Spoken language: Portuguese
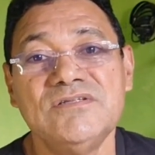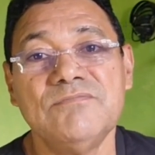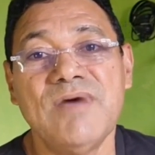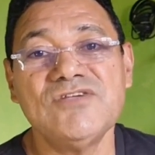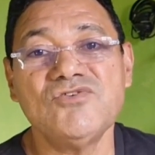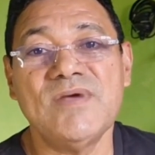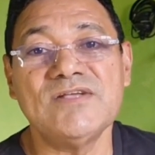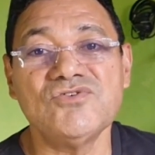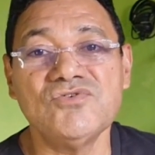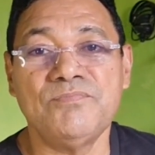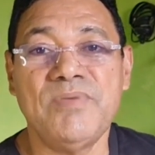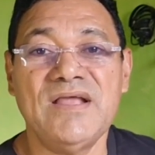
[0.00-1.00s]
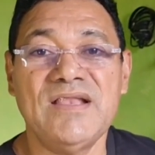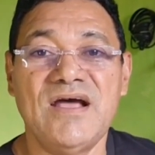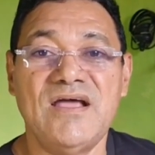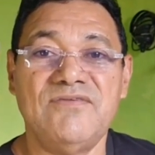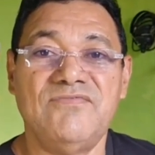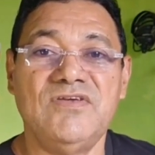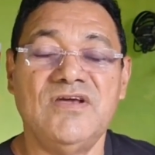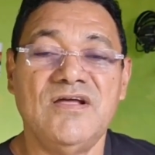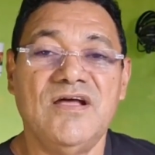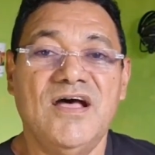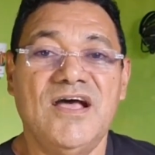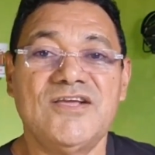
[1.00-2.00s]
de mais uma super
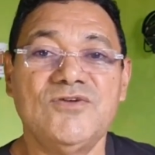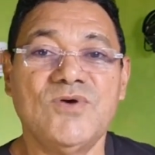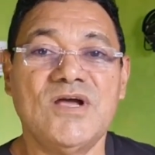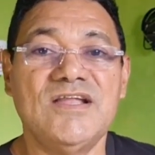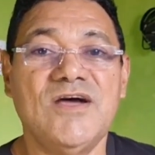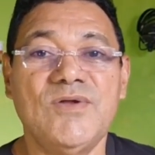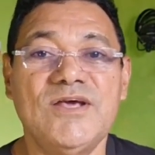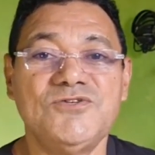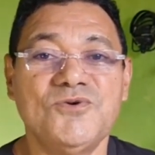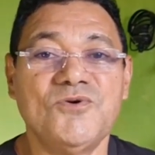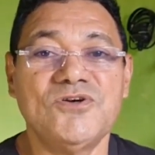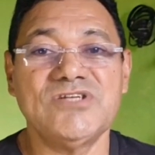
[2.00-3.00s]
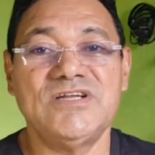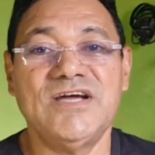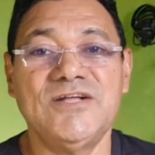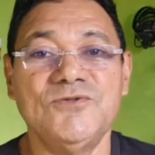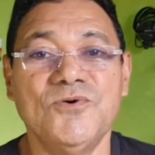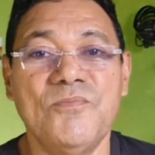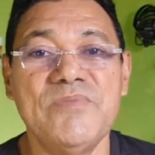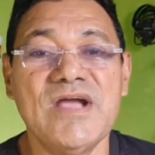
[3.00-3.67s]
live aqui no canal Lécio Costa Narrador.